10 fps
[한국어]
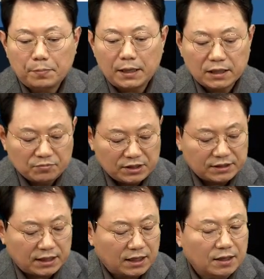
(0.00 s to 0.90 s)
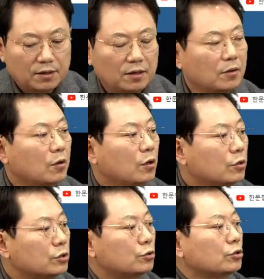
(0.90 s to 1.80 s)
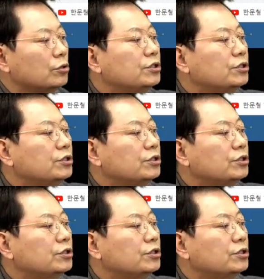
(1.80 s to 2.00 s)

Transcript: 빨간불일 때 정선